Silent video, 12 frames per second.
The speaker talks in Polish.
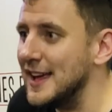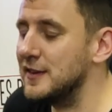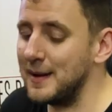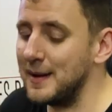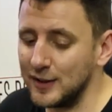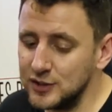i
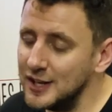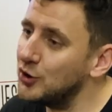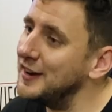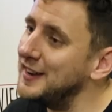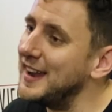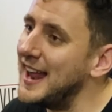wybrano
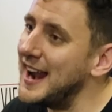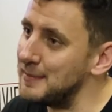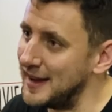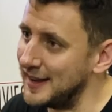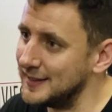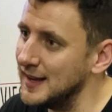tylko jeden
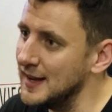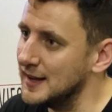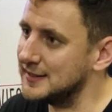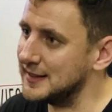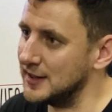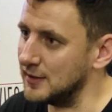element
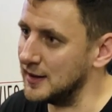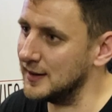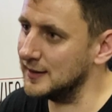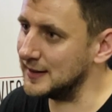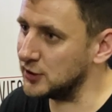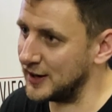z, El,
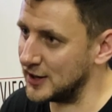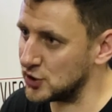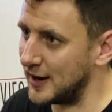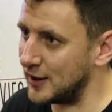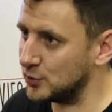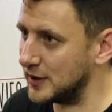e, z Eltona
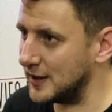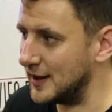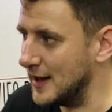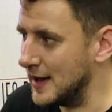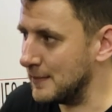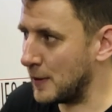Johna, który
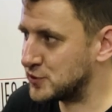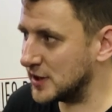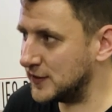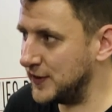poprzez